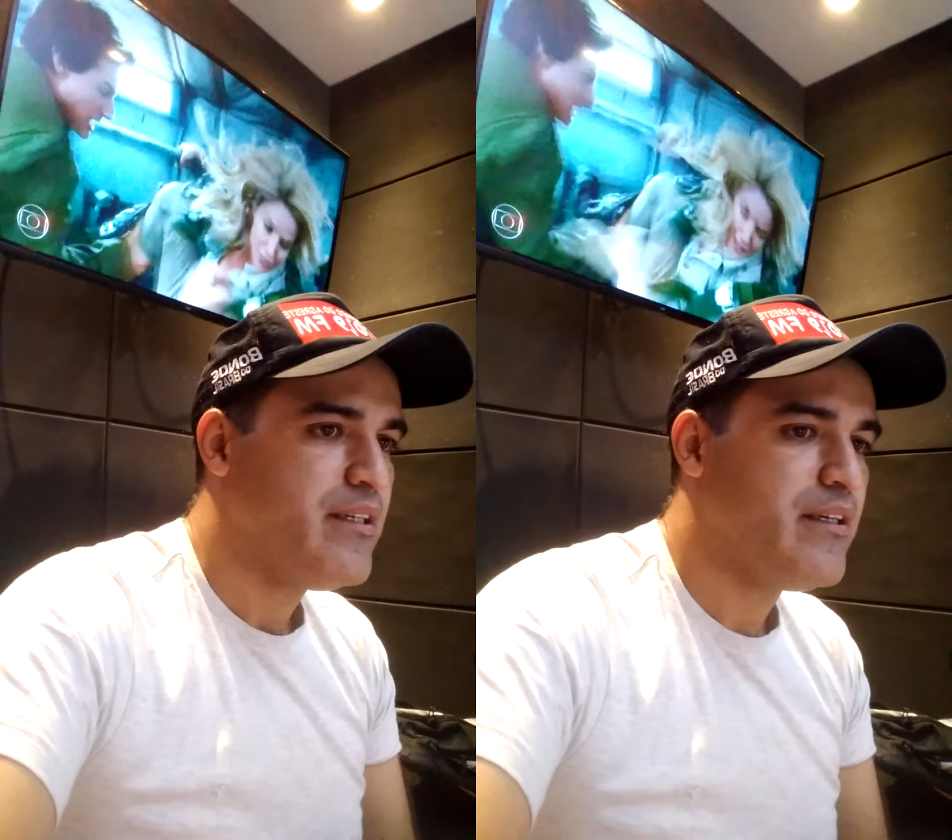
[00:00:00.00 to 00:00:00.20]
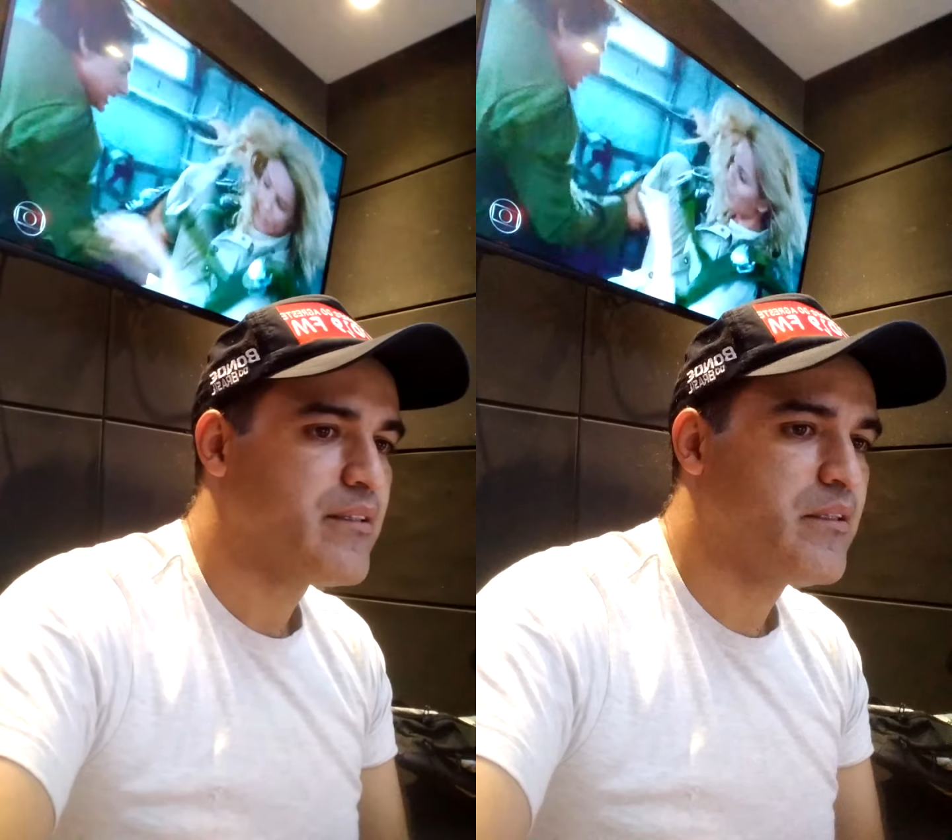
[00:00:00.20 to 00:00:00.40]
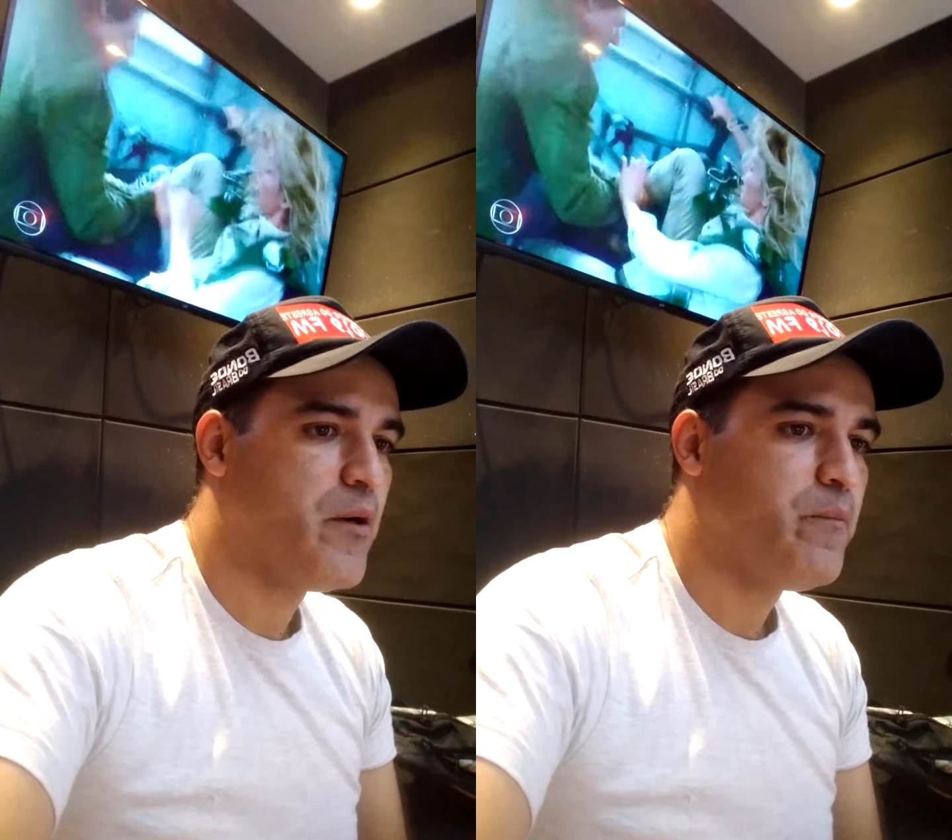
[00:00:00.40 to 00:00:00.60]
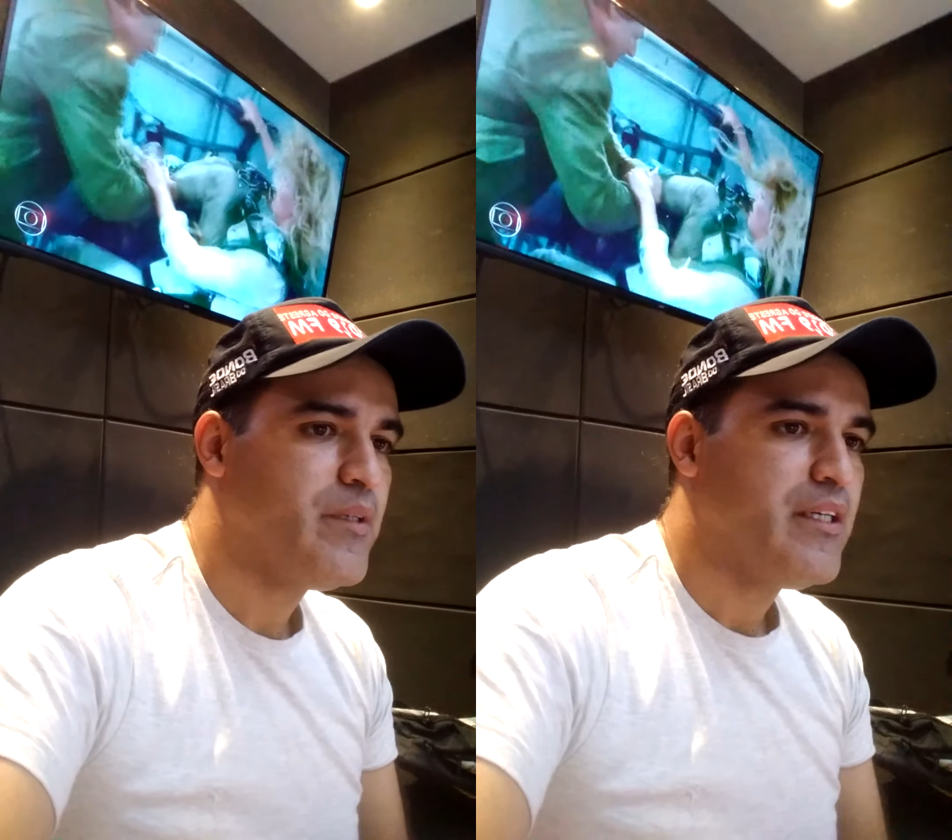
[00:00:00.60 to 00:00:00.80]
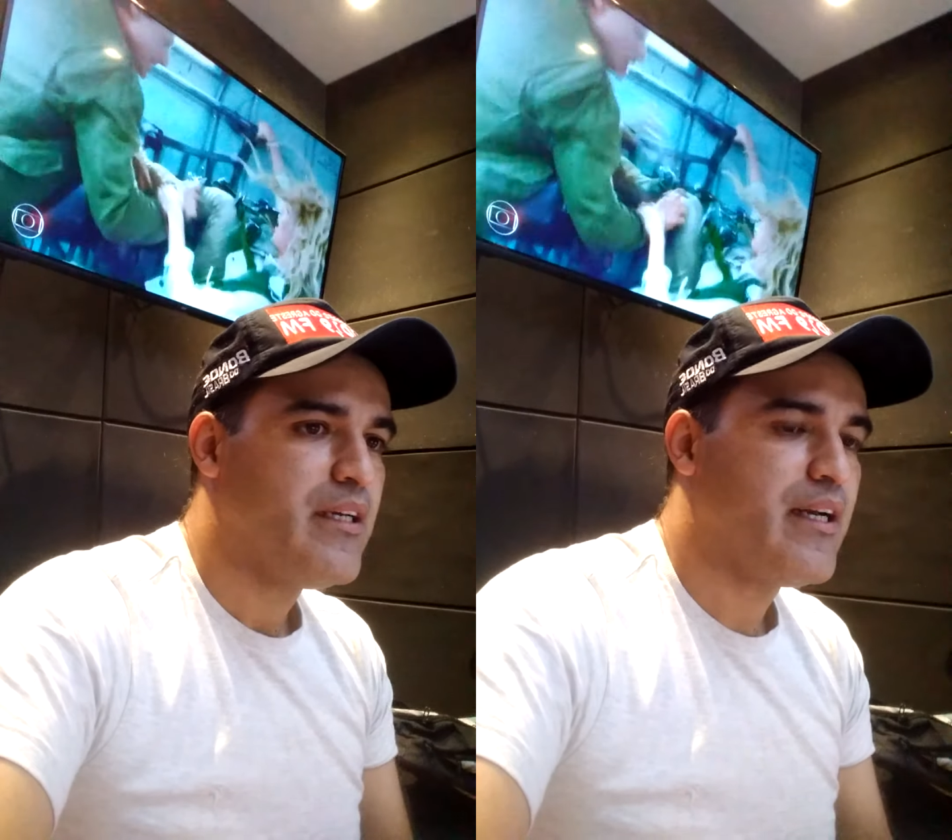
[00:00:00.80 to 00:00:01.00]
Então,
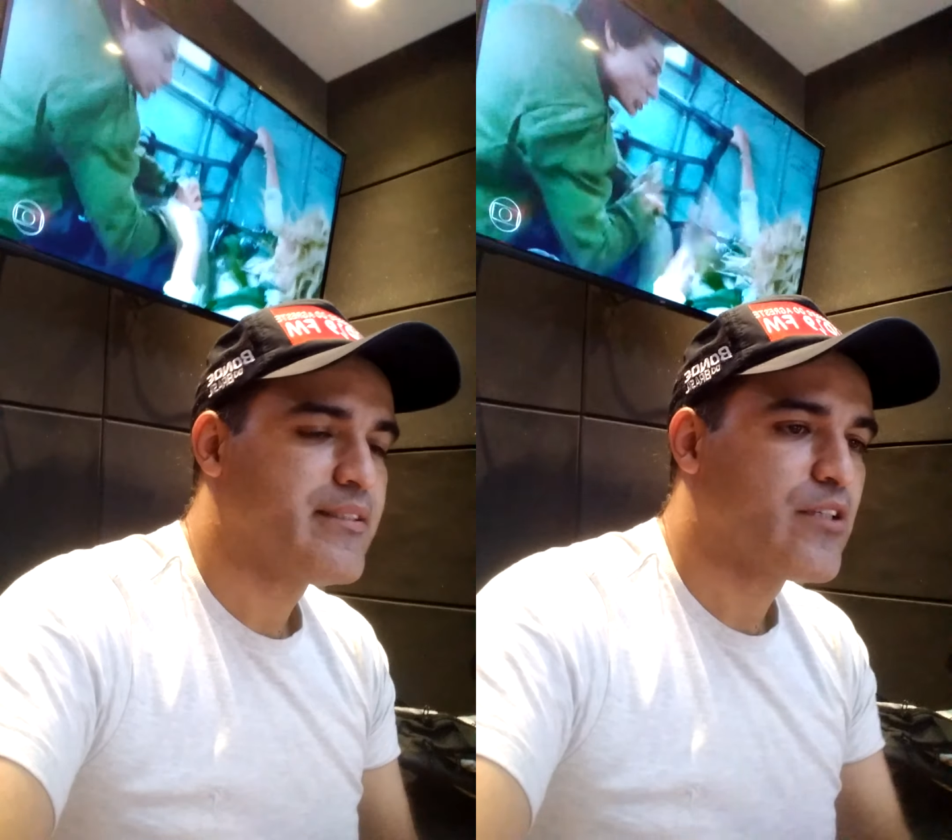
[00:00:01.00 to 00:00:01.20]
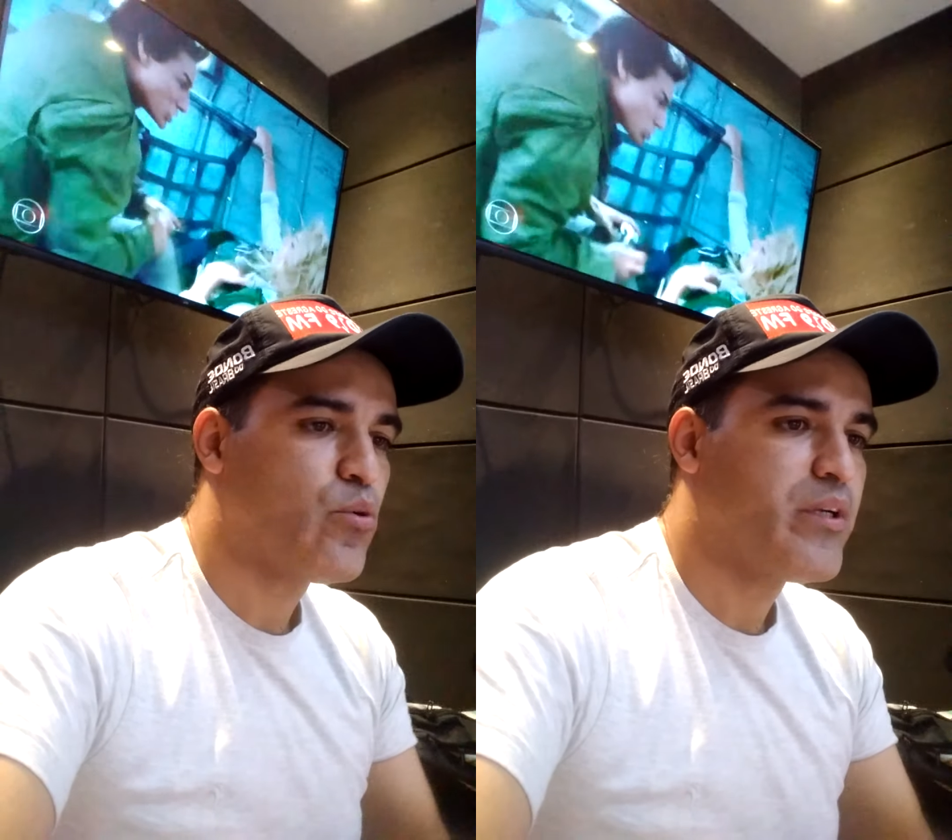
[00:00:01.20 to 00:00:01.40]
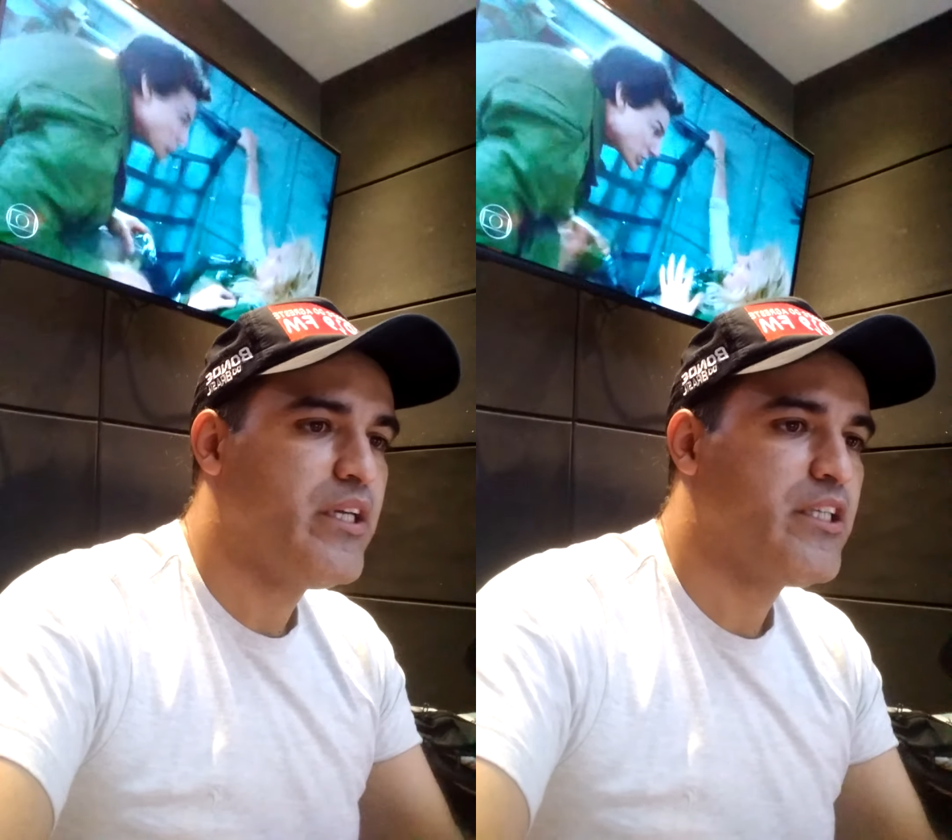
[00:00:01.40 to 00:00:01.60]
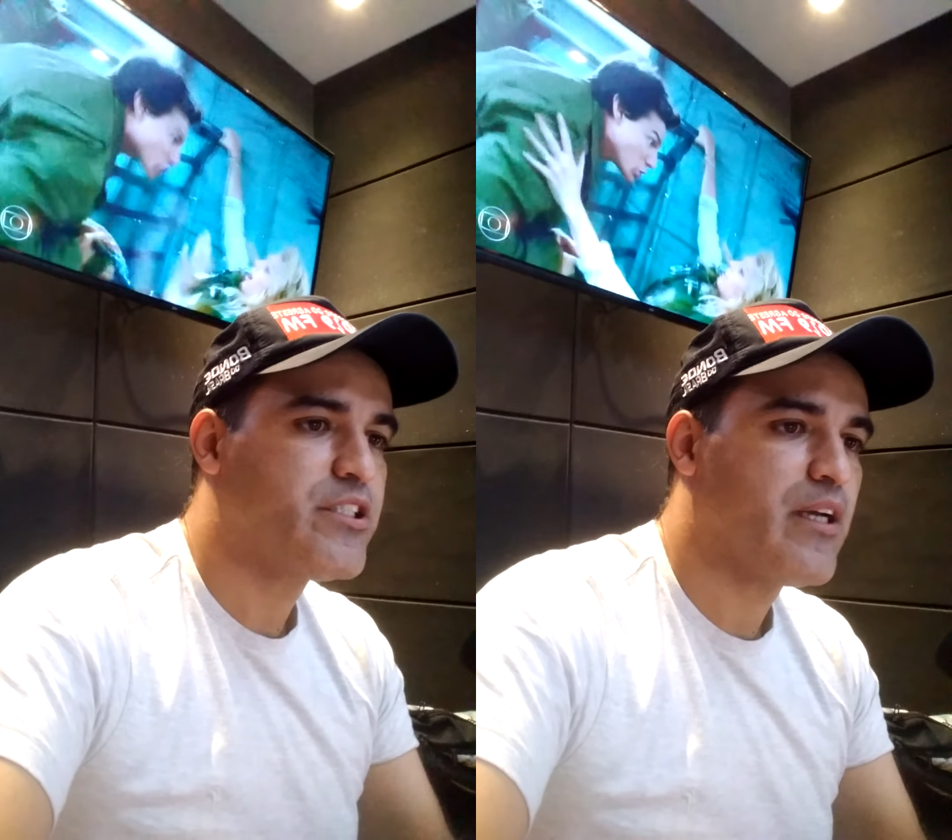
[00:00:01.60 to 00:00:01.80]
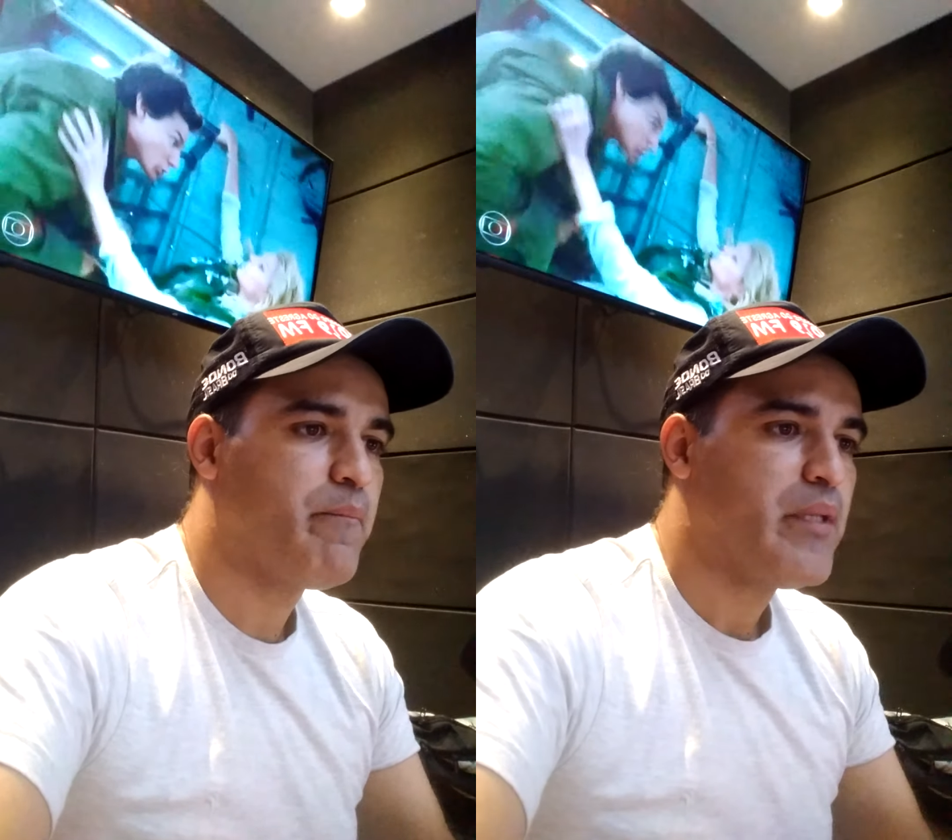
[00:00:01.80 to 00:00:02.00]
essa
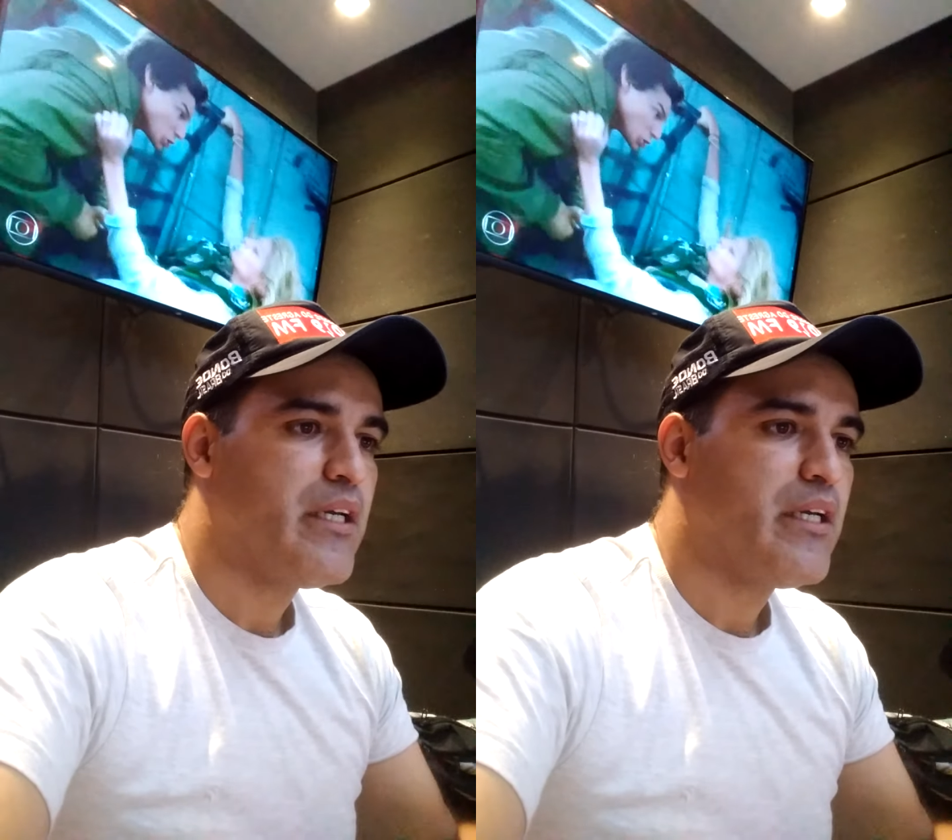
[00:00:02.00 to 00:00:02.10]
conquista,